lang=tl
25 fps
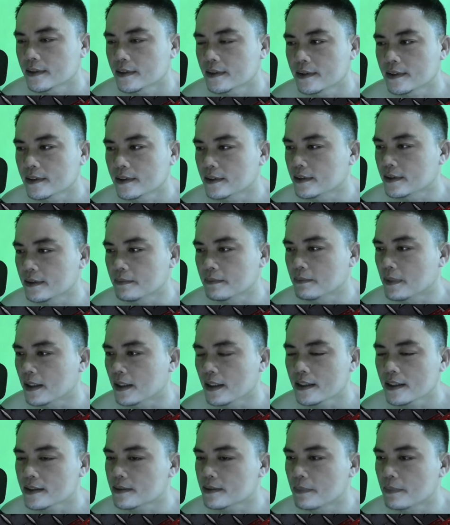
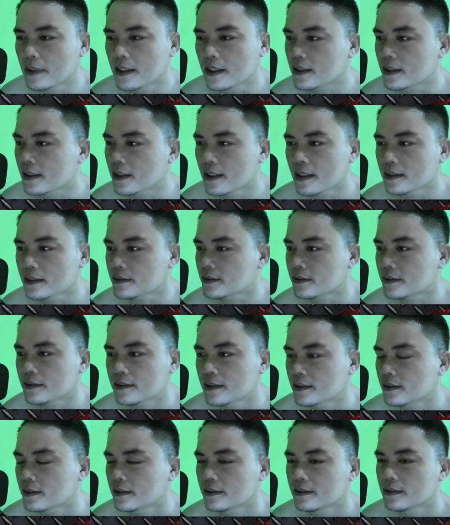Ibakas,
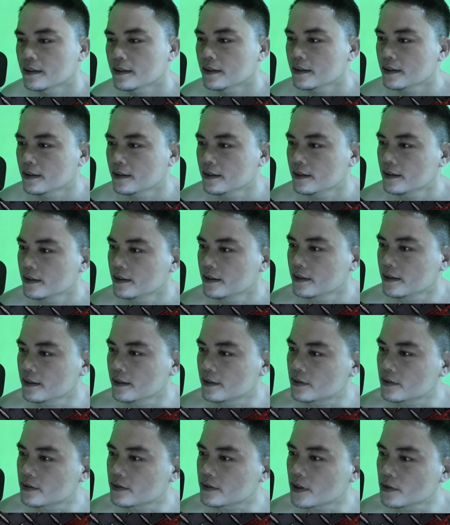maglas.
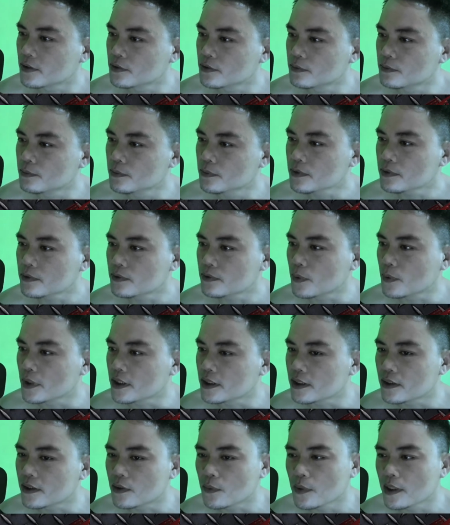Ito, taon mo,
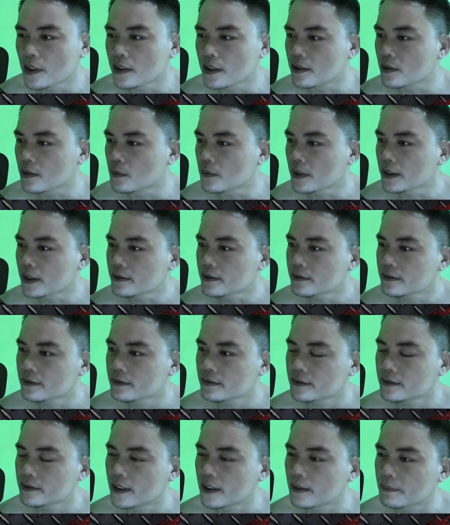2021.
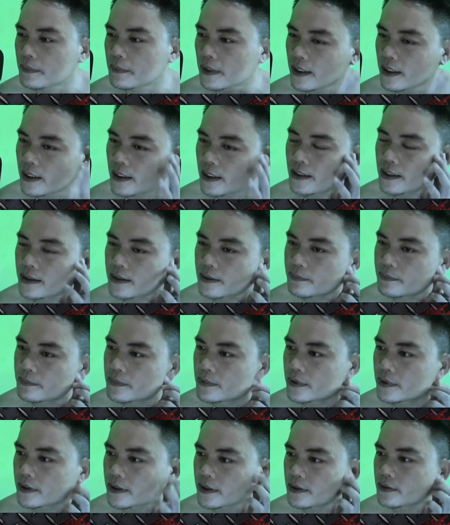Napaka-active mo
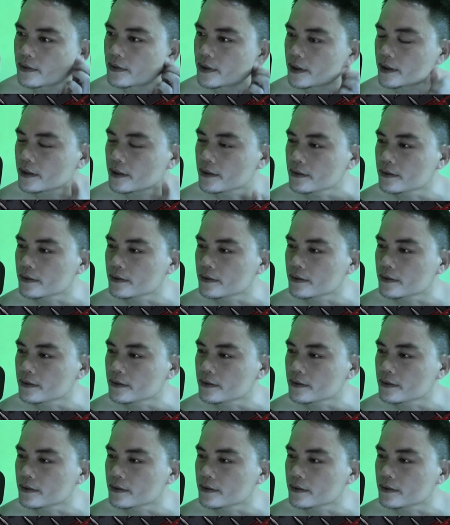ng taon na to.